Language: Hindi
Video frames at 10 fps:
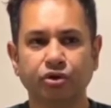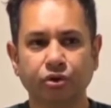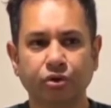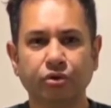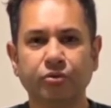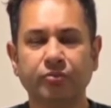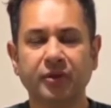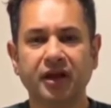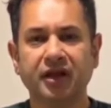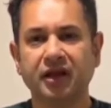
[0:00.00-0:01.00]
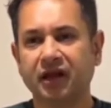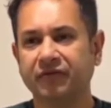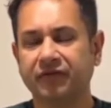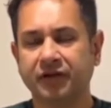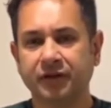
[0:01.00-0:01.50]
जो लोग मेरे
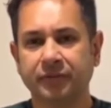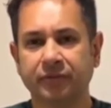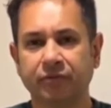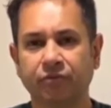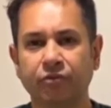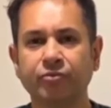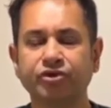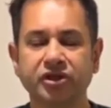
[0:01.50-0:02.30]
खिलाफ हैं वो